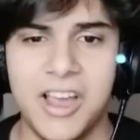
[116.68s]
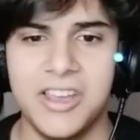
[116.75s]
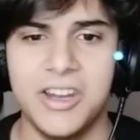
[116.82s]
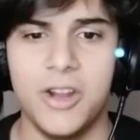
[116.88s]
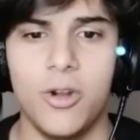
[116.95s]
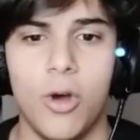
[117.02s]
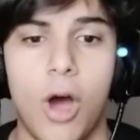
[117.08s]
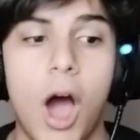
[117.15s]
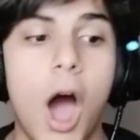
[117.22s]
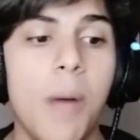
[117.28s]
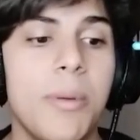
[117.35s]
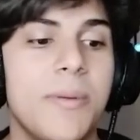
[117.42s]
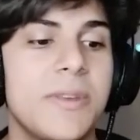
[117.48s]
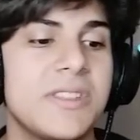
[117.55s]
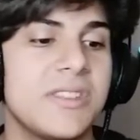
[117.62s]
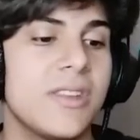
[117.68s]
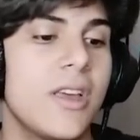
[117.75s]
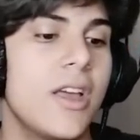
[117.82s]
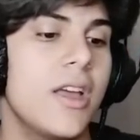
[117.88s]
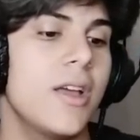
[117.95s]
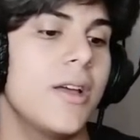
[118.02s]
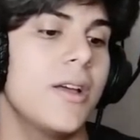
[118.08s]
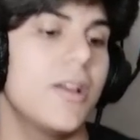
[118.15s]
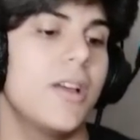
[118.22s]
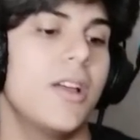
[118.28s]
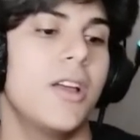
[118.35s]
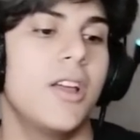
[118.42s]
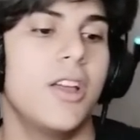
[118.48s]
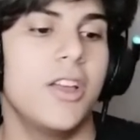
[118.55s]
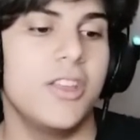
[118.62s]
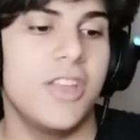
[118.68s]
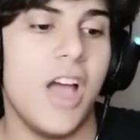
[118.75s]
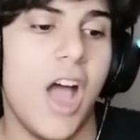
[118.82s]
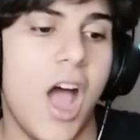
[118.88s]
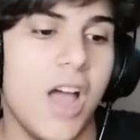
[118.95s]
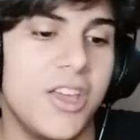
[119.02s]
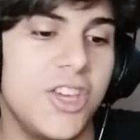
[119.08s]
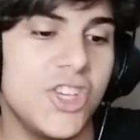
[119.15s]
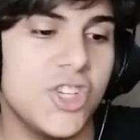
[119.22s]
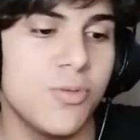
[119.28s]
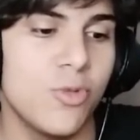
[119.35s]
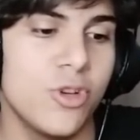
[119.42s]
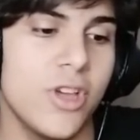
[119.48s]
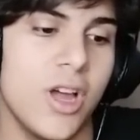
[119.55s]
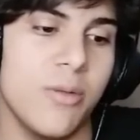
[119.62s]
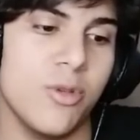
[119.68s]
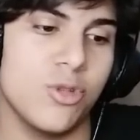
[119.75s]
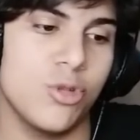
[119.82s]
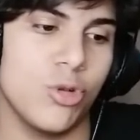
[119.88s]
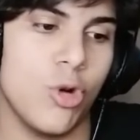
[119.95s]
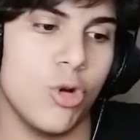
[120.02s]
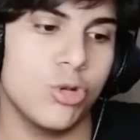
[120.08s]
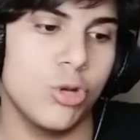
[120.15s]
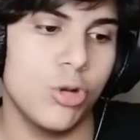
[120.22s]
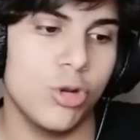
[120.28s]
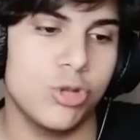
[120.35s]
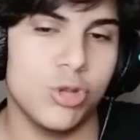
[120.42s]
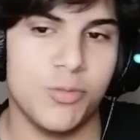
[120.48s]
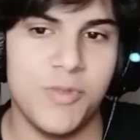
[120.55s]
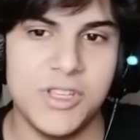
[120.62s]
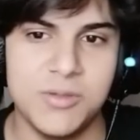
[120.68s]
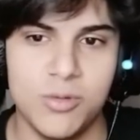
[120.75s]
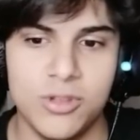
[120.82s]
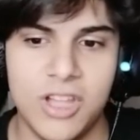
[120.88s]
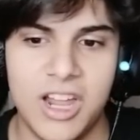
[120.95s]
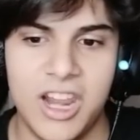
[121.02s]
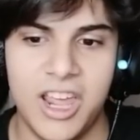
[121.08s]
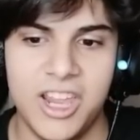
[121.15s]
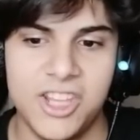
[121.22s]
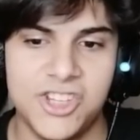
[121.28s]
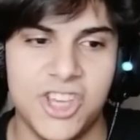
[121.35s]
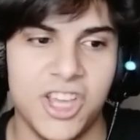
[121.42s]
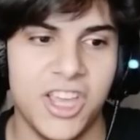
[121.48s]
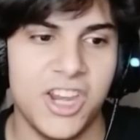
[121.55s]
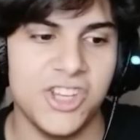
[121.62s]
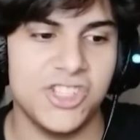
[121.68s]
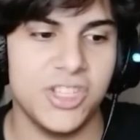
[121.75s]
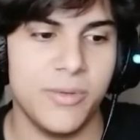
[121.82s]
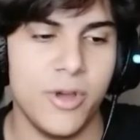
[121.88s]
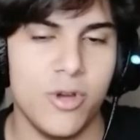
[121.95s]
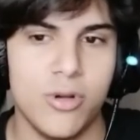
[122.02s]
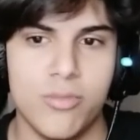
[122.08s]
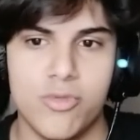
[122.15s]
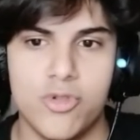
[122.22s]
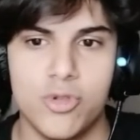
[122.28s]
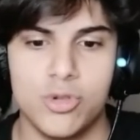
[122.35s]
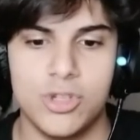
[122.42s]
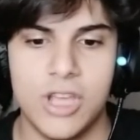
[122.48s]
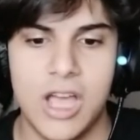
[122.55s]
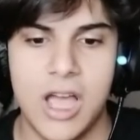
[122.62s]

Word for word: Aynen öyle. Abi biz ya hiç mi uyarmıyorsun konsolosluk? Biz bunlarla ilişki geliştirmeyi unutmuşuz